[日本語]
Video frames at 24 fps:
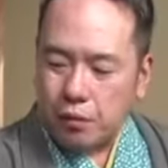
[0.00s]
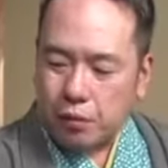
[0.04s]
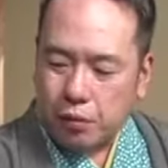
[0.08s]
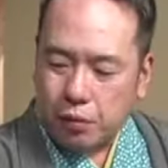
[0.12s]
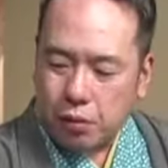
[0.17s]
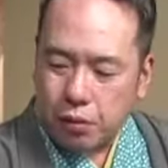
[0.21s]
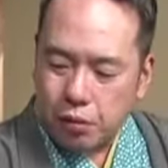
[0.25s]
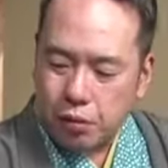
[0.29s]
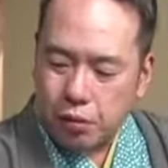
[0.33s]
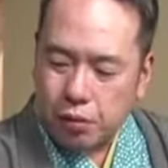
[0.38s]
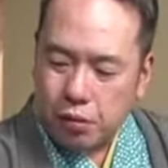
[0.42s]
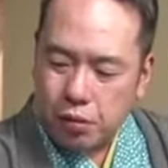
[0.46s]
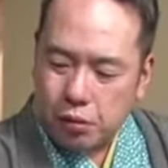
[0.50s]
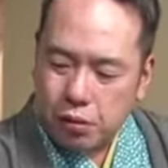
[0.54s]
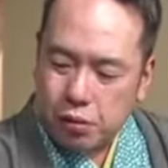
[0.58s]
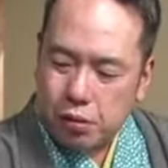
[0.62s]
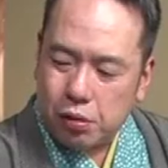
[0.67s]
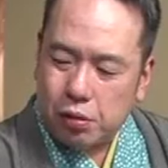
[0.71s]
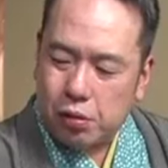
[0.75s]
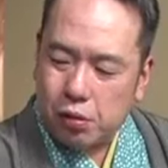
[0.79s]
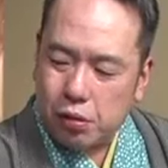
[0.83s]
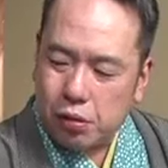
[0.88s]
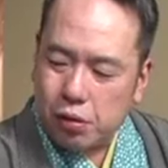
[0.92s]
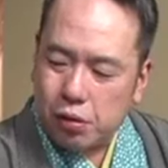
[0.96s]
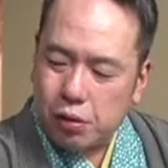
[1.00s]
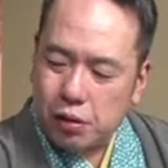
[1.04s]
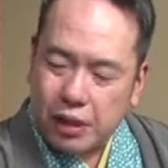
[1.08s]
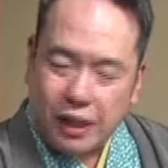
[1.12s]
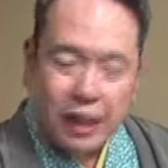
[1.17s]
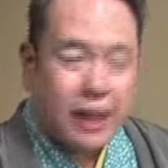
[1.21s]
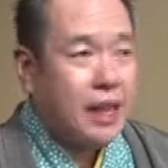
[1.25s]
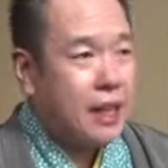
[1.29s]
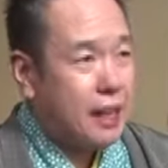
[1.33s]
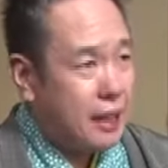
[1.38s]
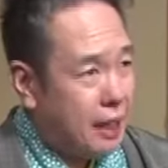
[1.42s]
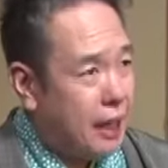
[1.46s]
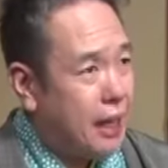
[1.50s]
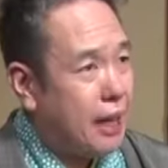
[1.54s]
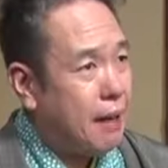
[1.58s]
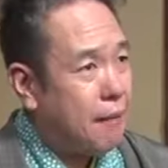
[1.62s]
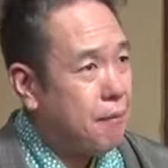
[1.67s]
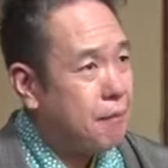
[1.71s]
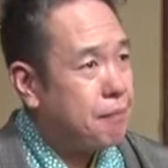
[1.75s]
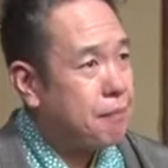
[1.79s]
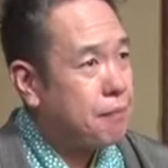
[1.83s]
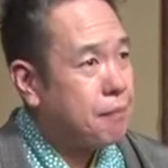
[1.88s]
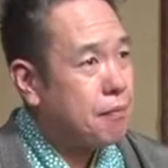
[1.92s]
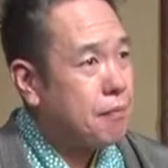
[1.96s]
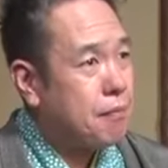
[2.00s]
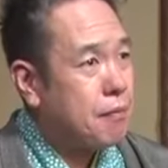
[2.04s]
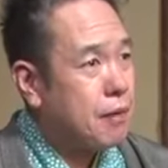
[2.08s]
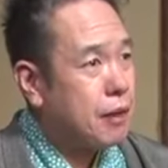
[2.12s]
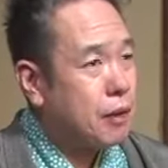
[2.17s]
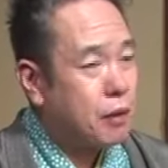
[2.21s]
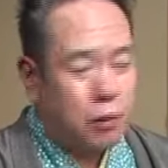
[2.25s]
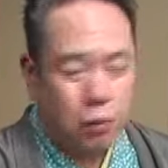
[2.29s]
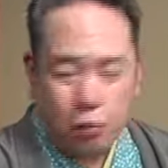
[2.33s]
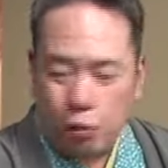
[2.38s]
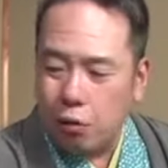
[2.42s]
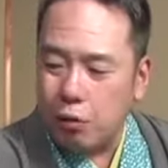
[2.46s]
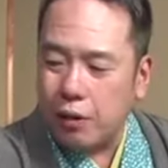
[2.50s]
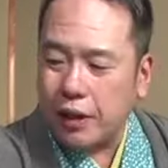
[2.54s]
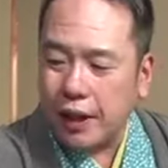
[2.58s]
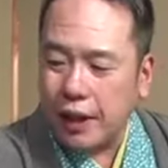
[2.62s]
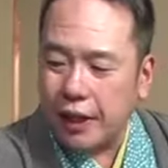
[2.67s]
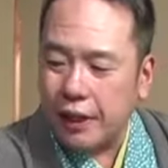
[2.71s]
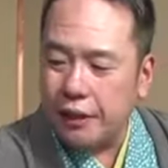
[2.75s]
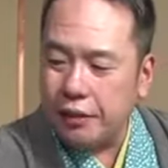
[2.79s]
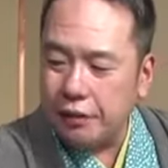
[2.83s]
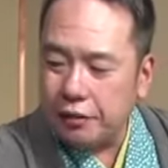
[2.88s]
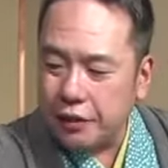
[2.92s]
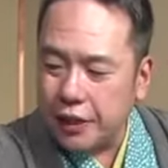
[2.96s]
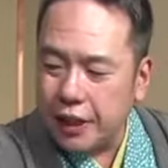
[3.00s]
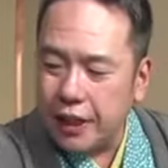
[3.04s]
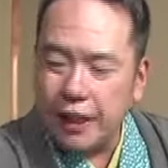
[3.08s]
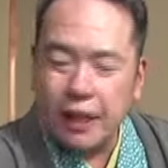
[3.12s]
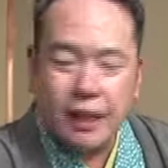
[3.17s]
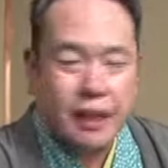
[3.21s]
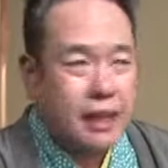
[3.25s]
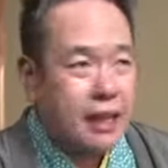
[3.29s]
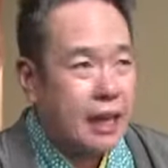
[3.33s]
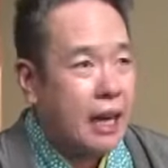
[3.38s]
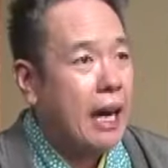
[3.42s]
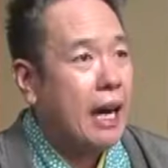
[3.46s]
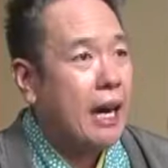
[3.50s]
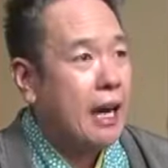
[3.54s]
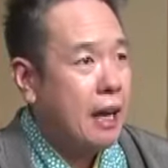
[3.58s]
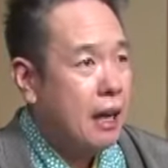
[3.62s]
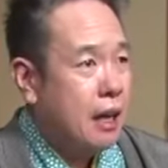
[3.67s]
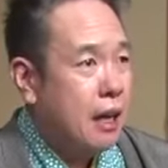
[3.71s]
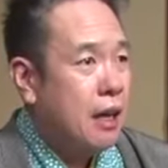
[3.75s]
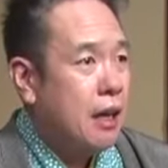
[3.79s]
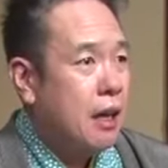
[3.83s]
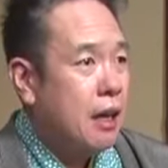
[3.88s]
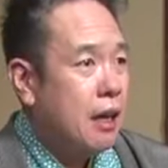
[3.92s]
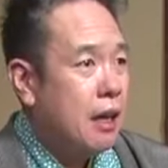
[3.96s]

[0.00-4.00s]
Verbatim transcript: この号から後悔の念が